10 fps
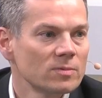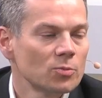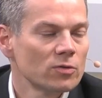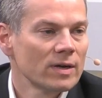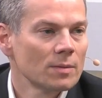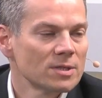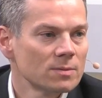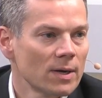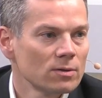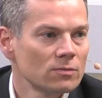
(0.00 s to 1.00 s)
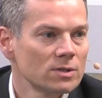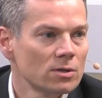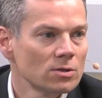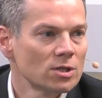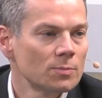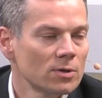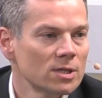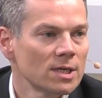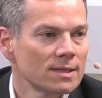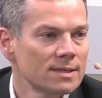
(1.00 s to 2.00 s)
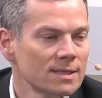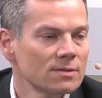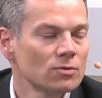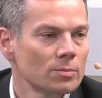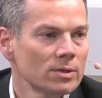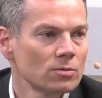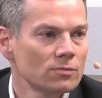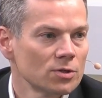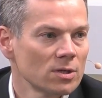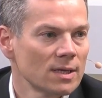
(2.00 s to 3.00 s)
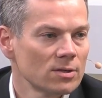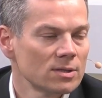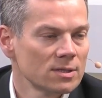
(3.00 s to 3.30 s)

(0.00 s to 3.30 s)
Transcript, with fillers: budowania przez banków zdolności pokrycia tych rezerw, które będą tworzone na to